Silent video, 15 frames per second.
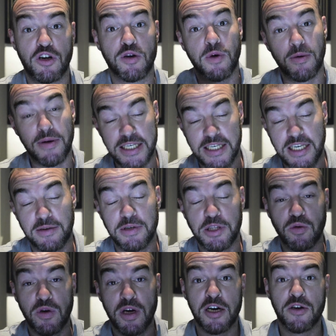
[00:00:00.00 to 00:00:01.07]
como va a ser
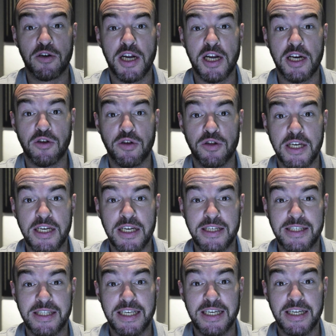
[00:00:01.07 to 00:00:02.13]
habitual a lo largo de
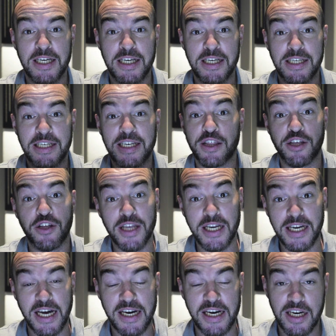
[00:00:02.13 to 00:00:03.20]
este inicio
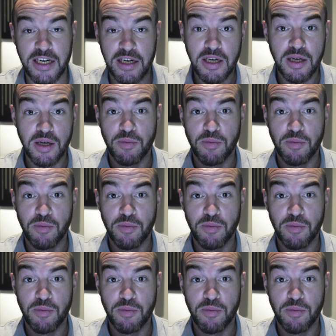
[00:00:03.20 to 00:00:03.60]
del canal,